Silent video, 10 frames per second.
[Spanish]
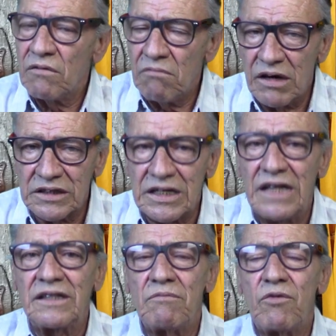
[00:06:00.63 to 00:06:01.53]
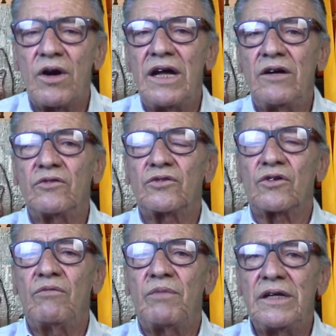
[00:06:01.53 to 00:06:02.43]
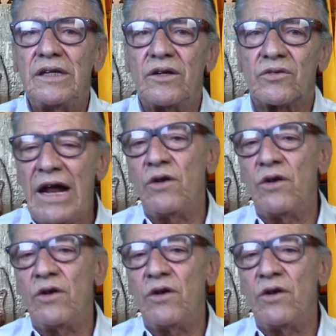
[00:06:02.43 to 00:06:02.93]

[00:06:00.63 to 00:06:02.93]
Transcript: bastante por ahí con sus compañeros.